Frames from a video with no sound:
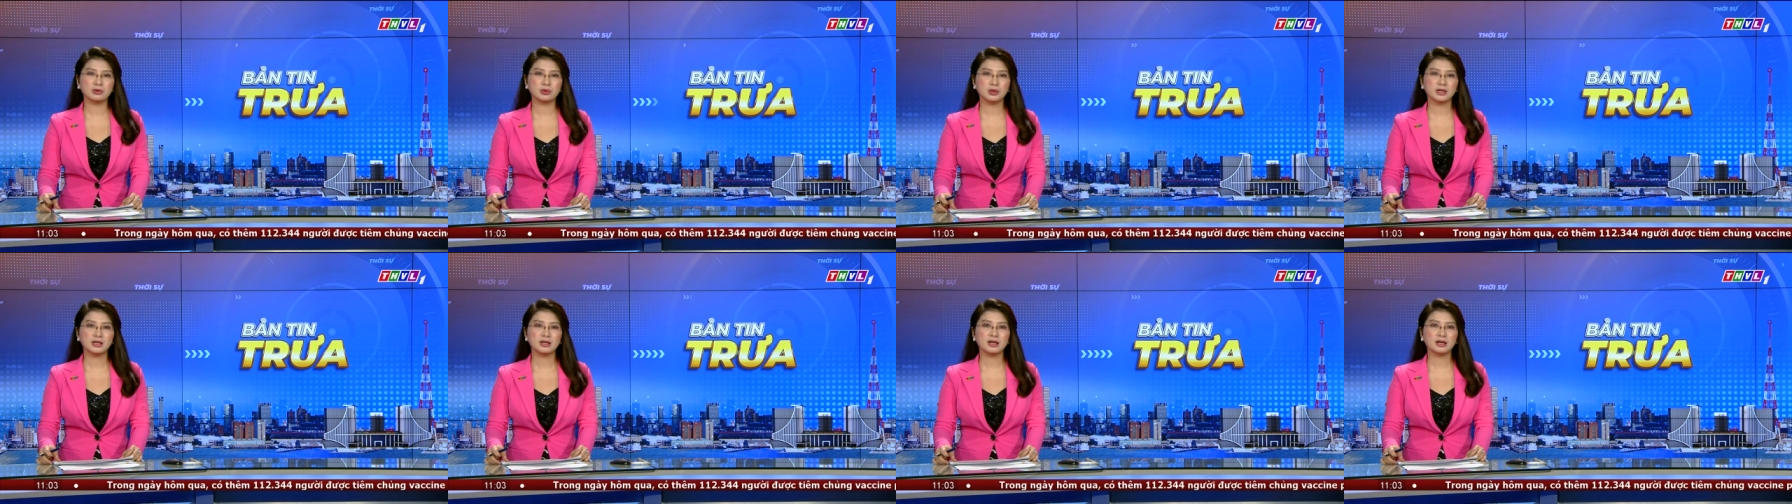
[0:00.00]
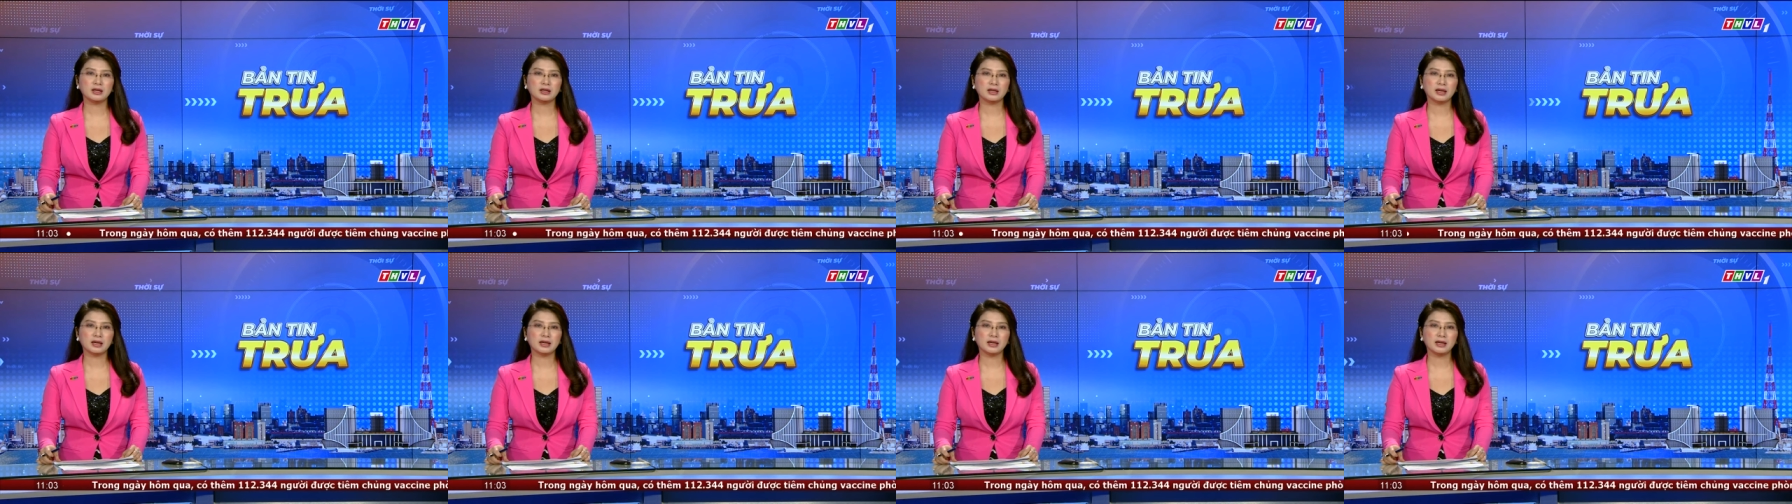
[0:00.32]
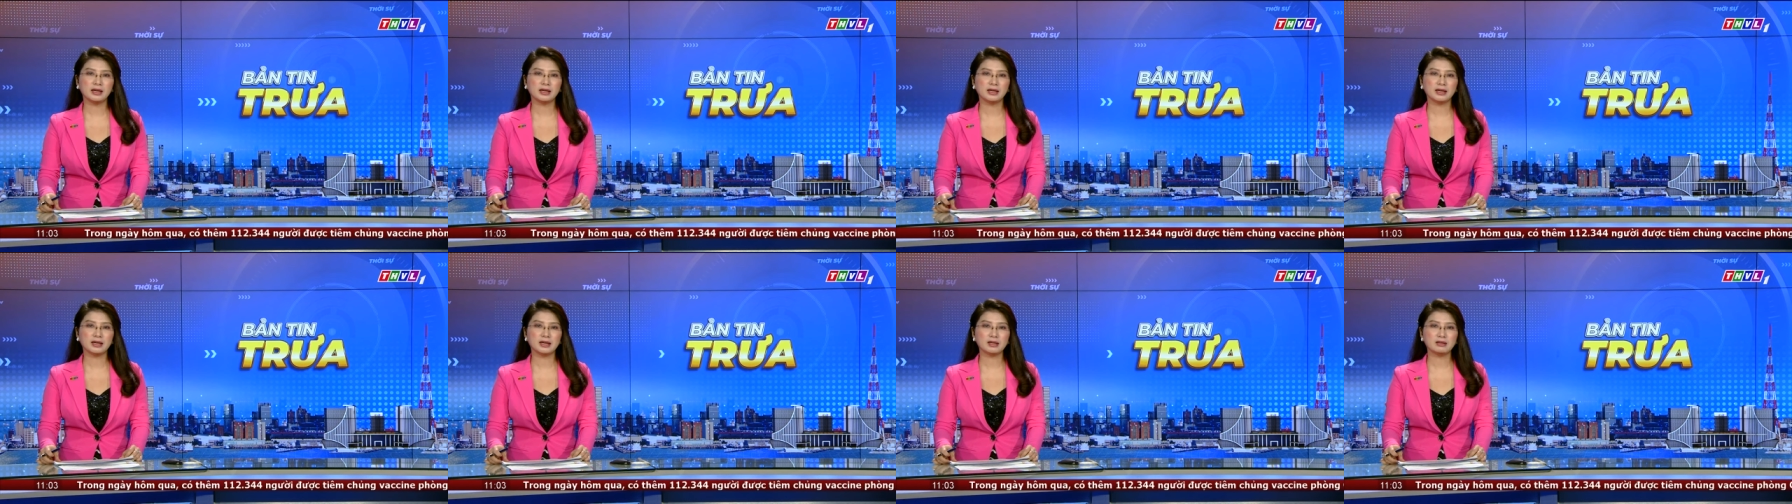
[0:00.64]
truy vết cách
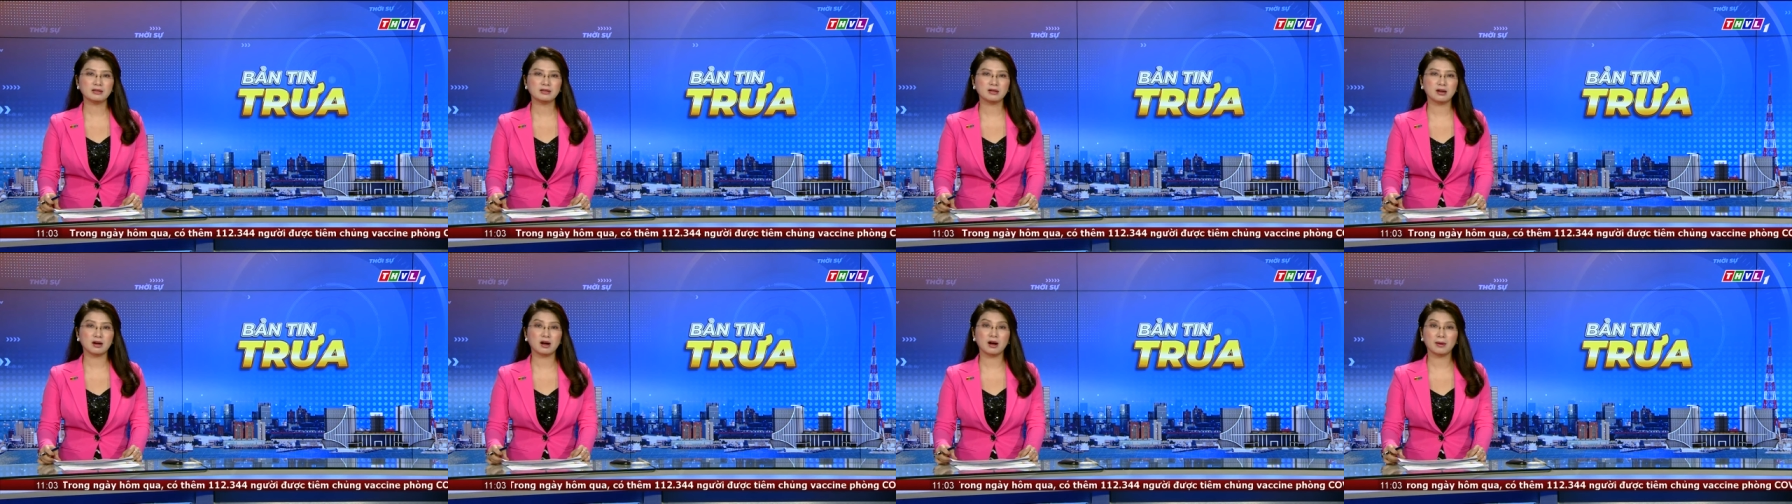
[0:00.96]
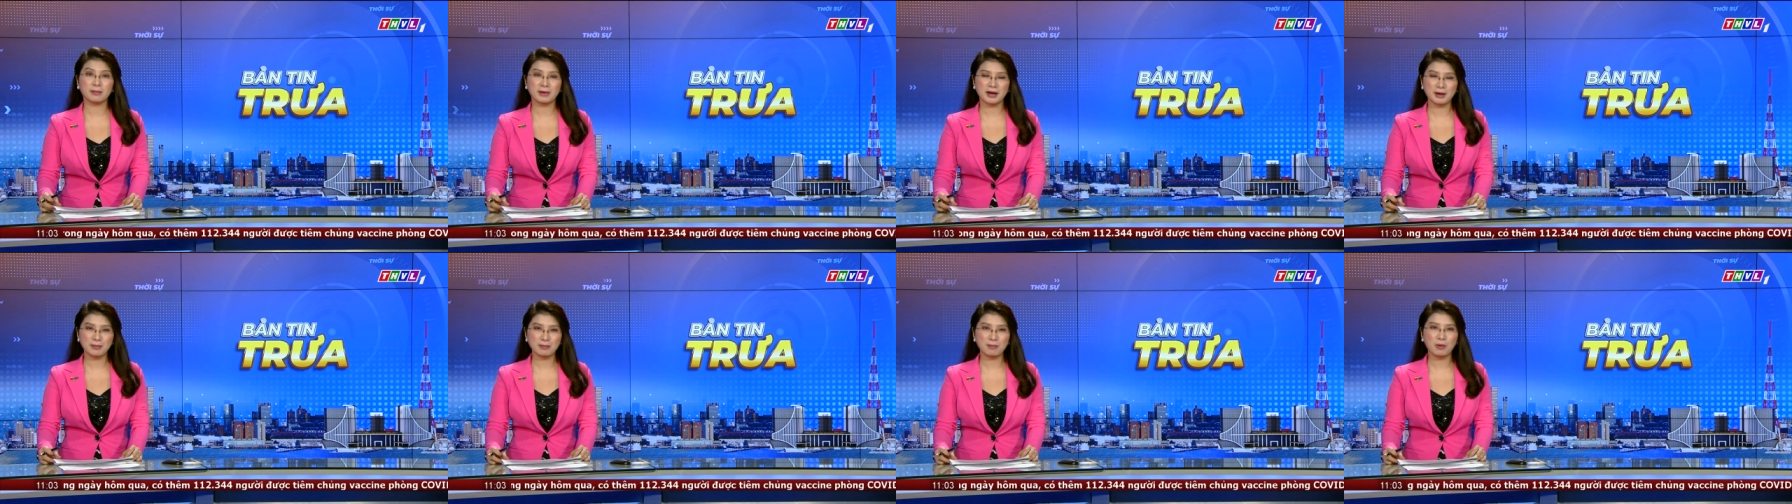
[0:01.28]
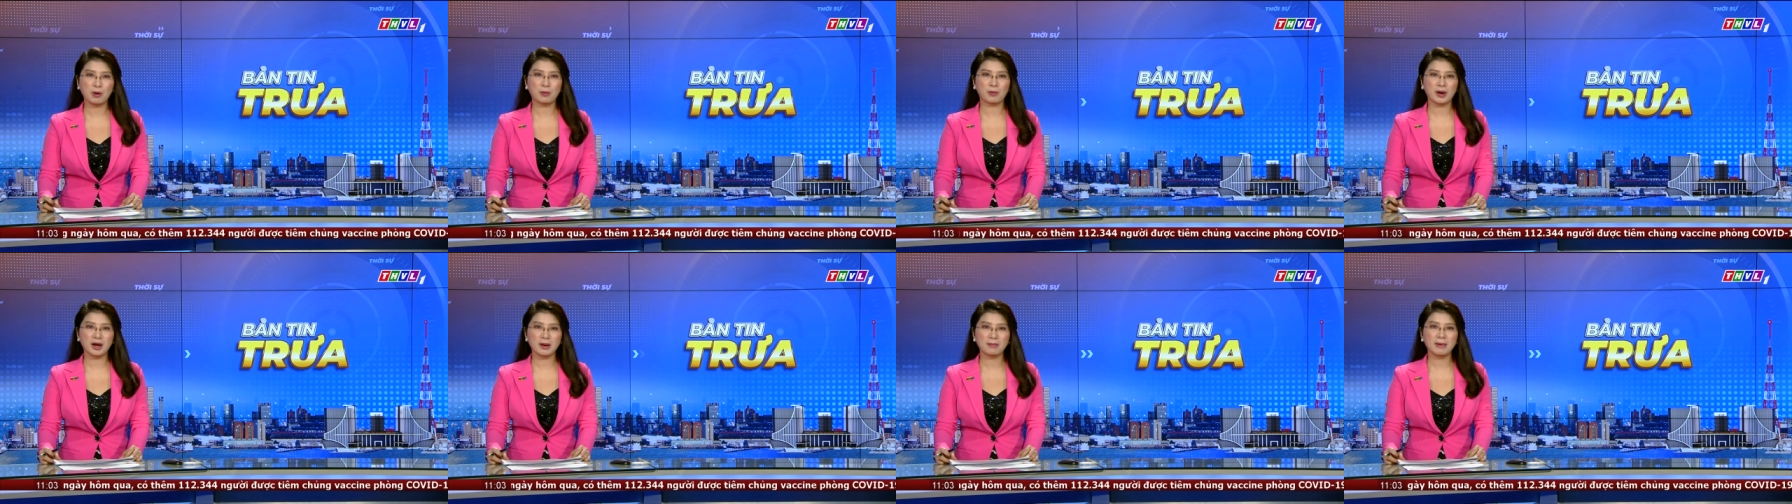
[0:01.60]
ly các trường hợp F
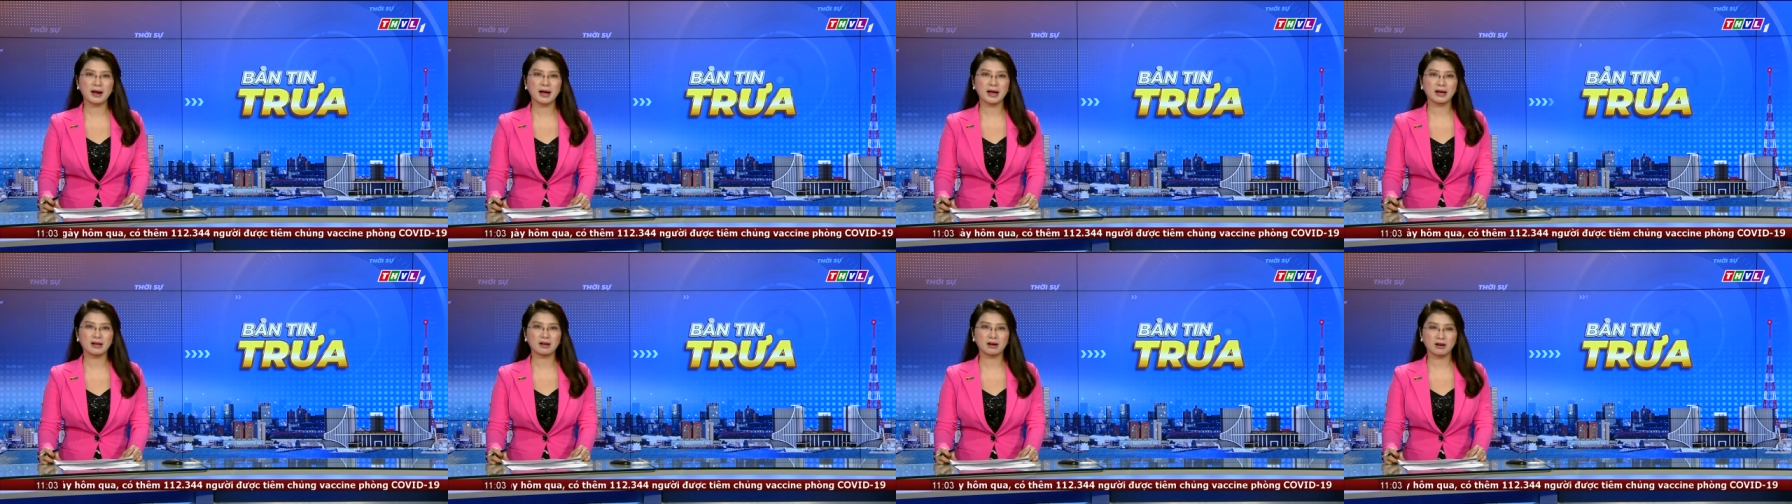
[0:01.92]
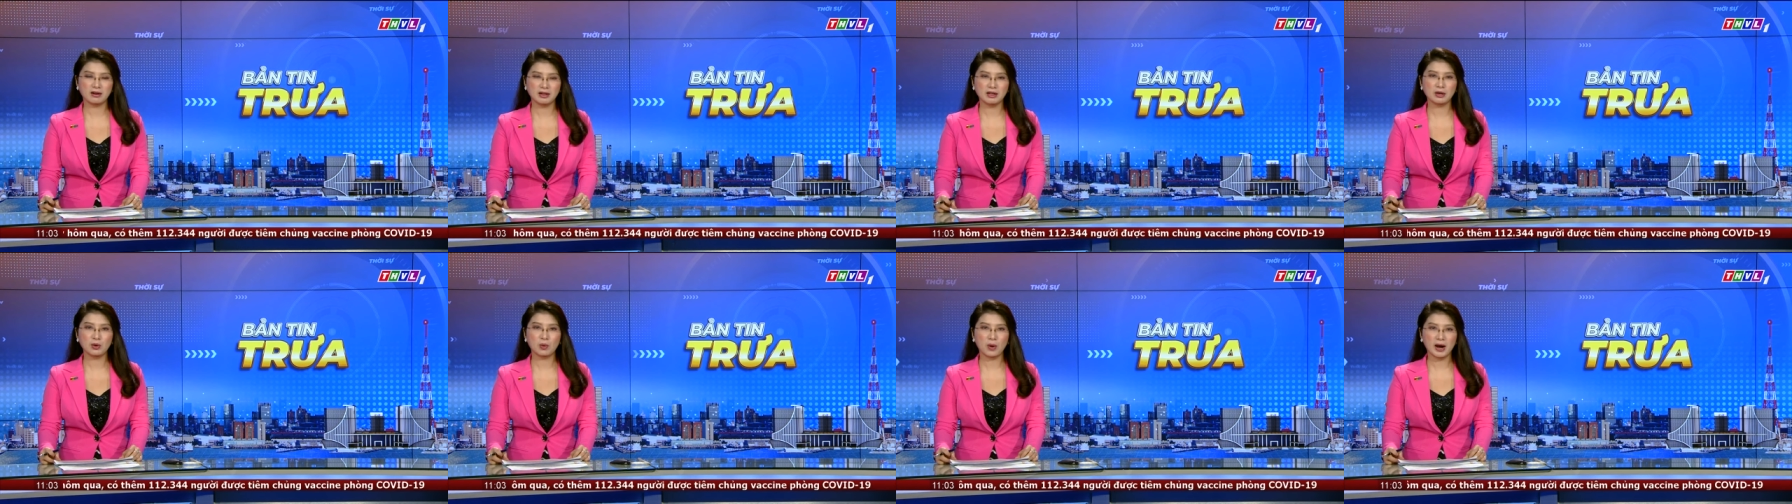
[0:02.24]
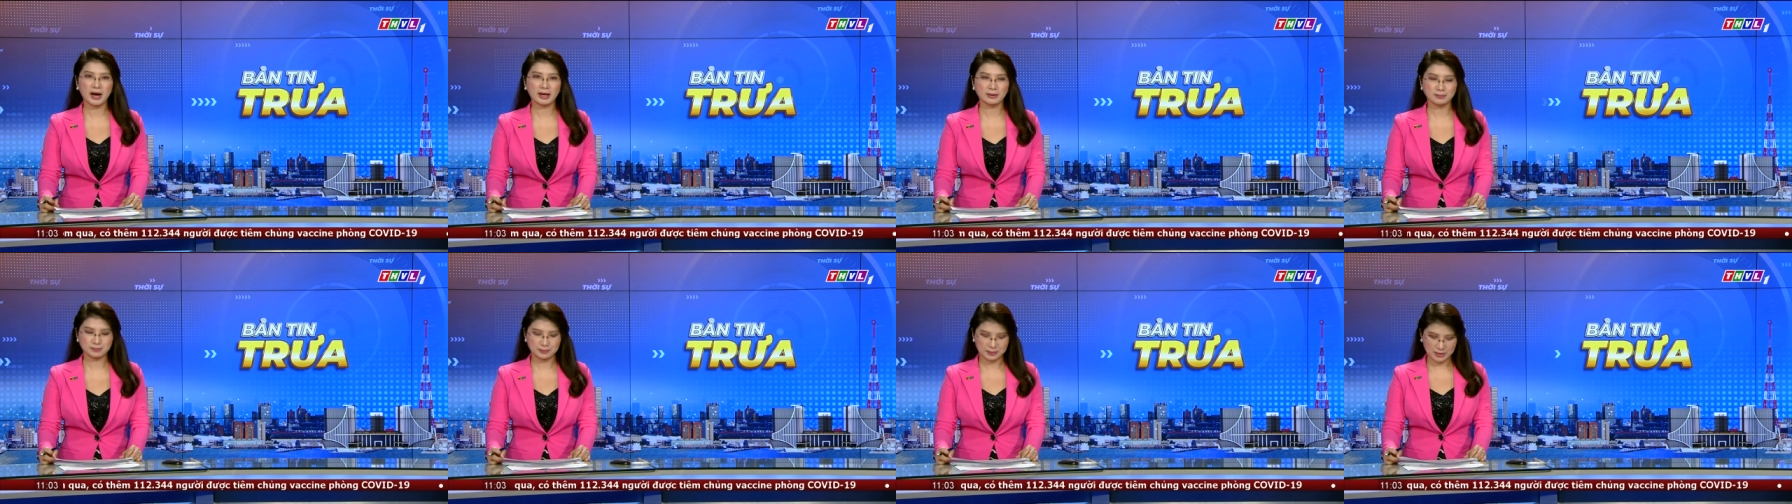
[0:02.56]
một, F hai có liên quan.